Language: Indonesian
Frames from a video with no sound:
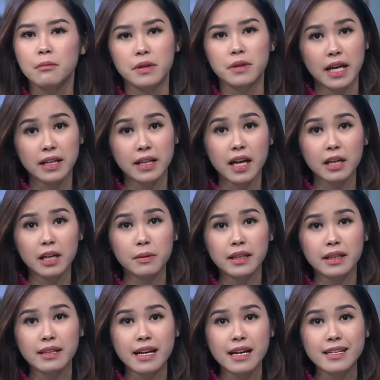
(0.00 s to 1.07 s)
Benarkah akibat
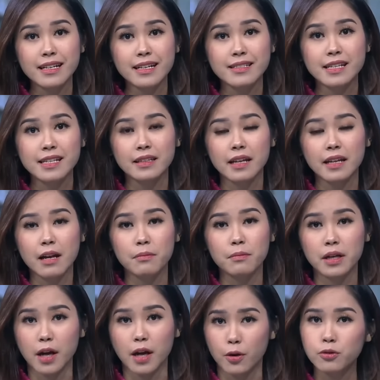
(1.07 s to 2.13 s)
rendahnya kesejahteraan
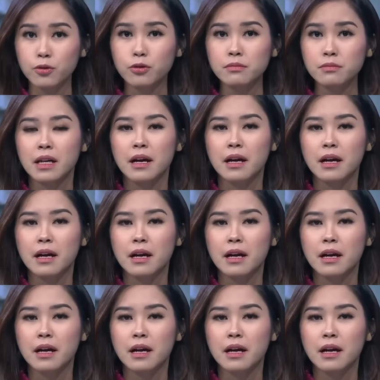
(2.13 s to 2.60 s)
penegak hukum?